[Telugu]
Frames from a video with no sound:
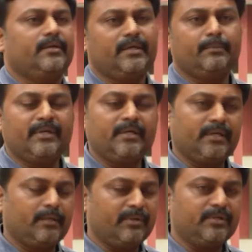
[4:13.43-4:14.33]
ఏమైనా
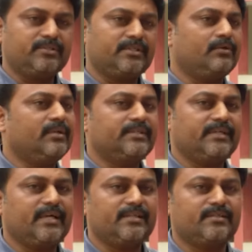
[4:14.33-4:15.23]
ఏ పని ఇచ్చినా కూడా
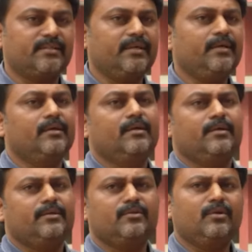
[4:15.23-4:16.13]
చేయాల్సిందే
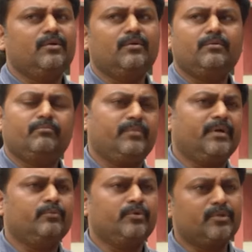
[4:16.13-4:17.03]
ఇందులో
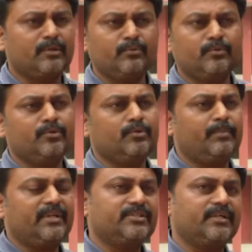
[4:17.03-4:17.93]
మేము ఇంతకుముందు
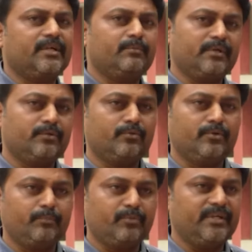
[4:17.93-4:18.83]
పని చేయడం లేదు
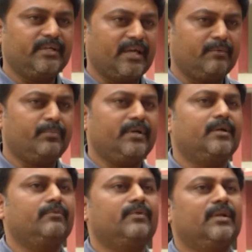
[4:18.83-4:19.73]
ఇప్పుడు ఈ టైం
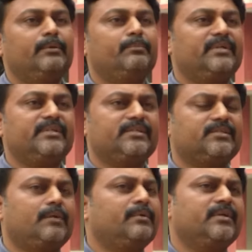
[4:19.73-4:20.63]
పెట్టడం వల్ల మేము
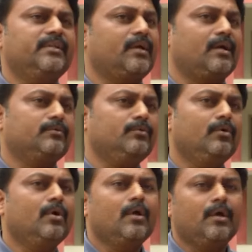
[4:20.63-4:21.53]
పనిచేస్తామనేది కాదు
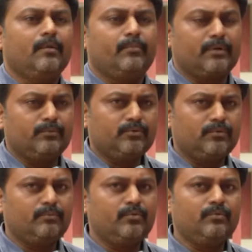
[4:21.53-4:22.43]

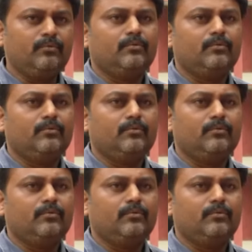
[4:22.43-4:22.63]
ప్రభుత్వము